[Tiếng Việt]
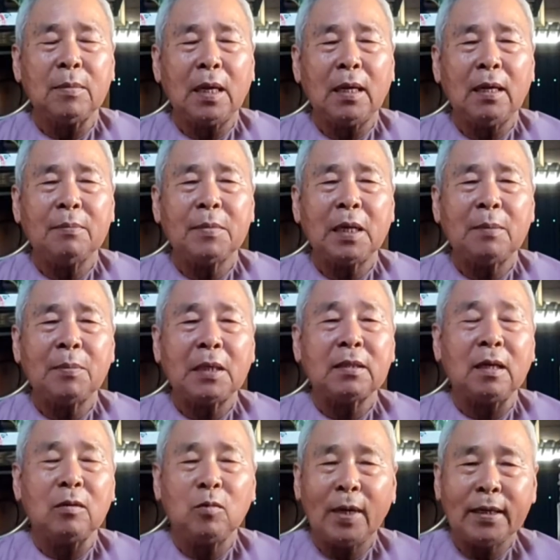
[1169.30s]
mà, mà, mà
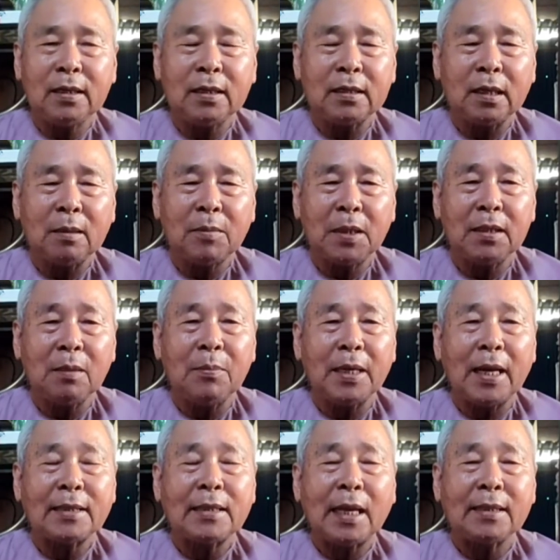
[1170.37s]
tưởng quấy được nữa bởi vì
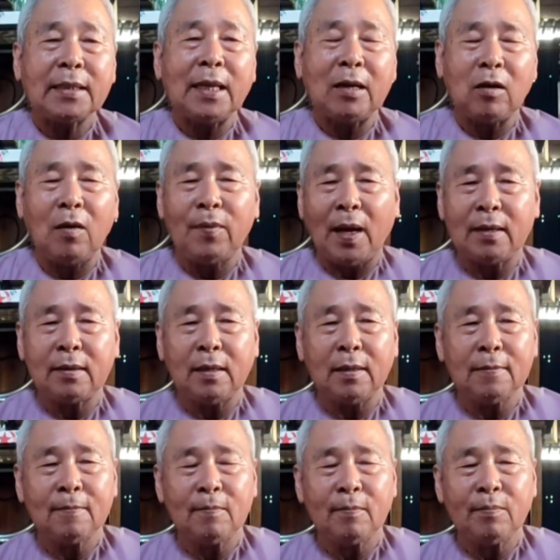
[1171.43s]
mình đã sanh về cõi Phật rồi
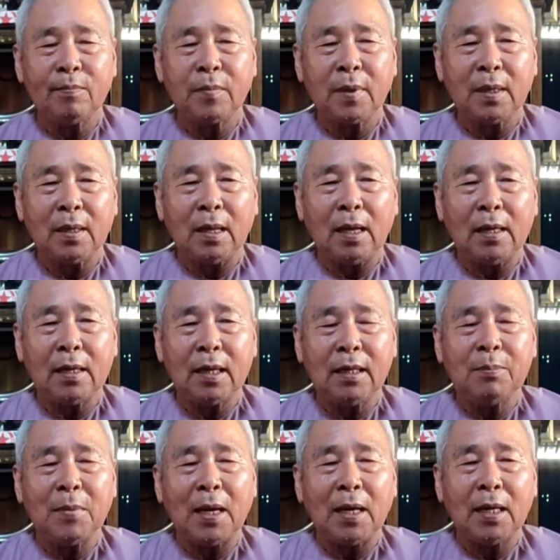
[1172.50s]
à,
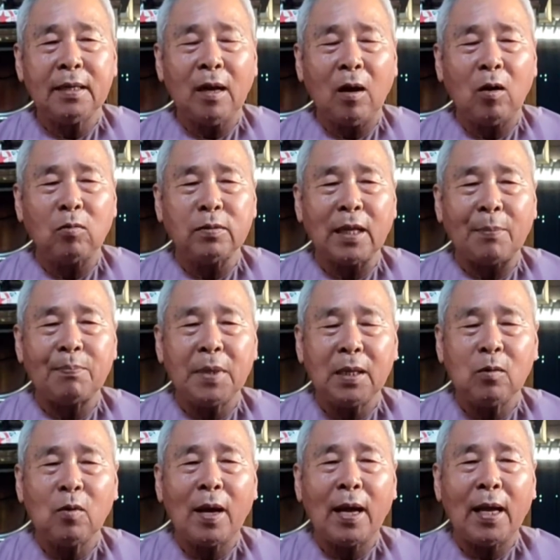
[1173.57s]
khi mà linh hồn nhập
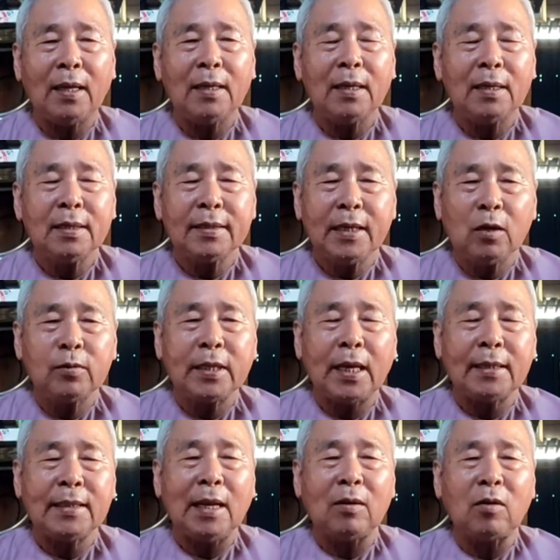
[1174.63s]
liên qua siêu
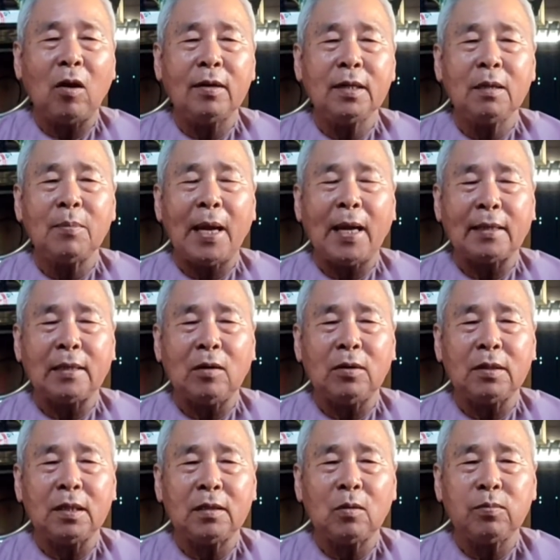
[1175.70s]
sanh vào cõi niết bàn
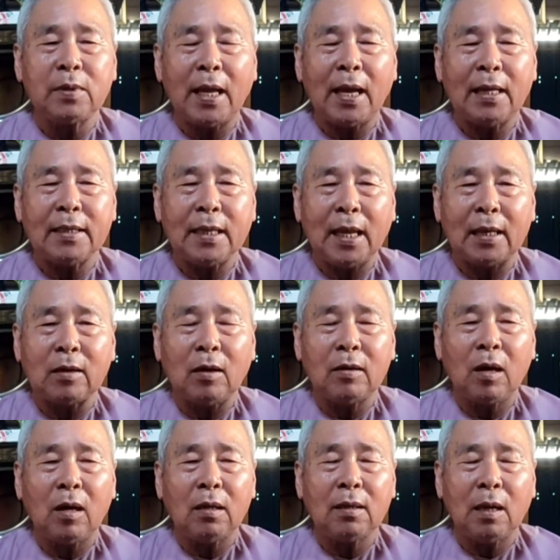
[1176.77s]
rồi thì chúng ta về
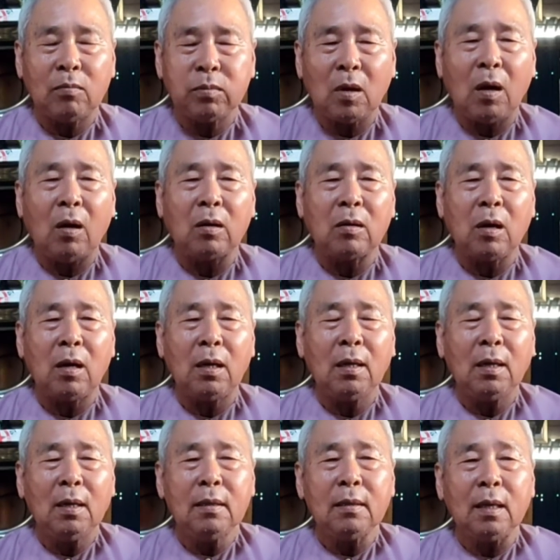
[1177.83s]
cõi đó không còn có
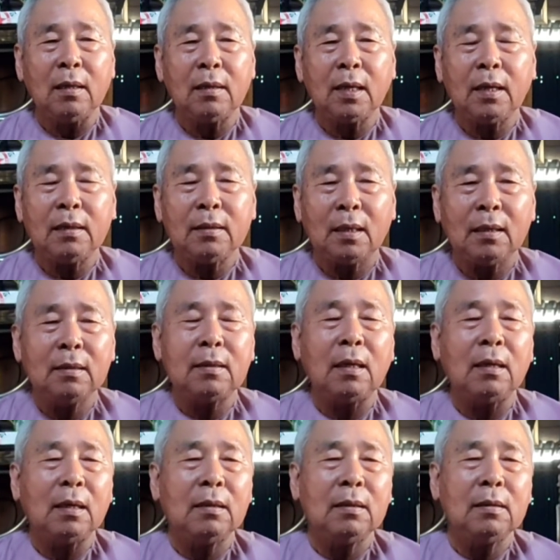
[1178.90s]
những cái tư
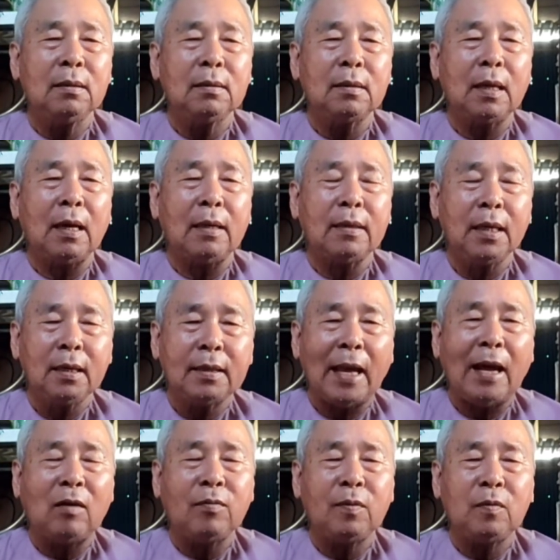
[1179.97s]
tưởng à, điên
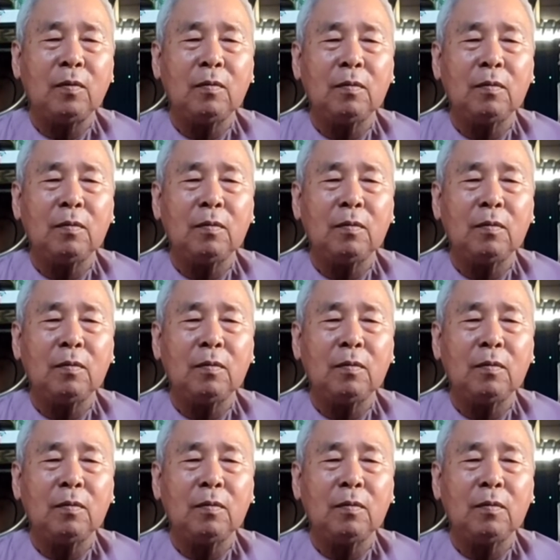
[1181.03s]
đảo